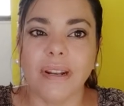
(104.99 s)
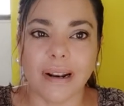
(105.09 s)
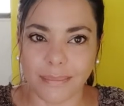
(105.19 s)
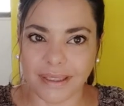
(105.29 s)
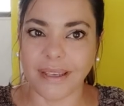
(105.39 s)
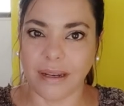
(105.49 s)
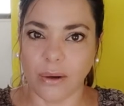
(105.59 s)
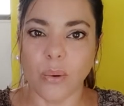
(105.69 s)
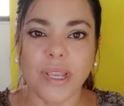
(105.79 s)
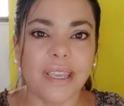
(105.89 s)
realmente
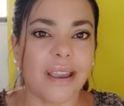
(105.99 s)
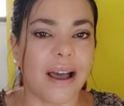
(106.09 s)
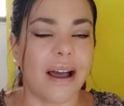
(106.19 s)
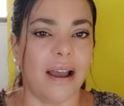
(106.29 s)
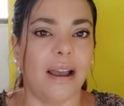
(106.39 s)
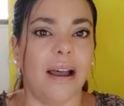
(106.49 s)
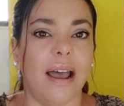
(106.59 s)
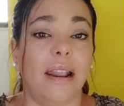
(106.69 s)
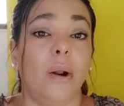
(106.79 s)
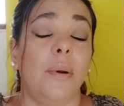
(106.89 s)
excluía
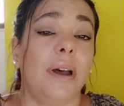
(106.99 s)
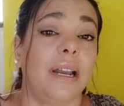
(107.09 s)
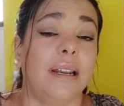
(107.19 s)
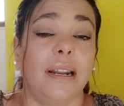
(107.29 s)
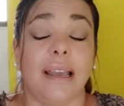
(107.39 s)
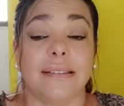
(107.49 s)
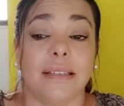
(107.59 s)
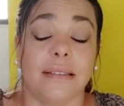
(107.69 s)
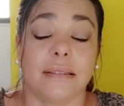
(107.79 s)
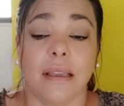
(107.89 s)
a, las nuevas
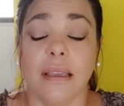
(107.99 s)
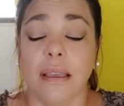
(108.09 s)
clases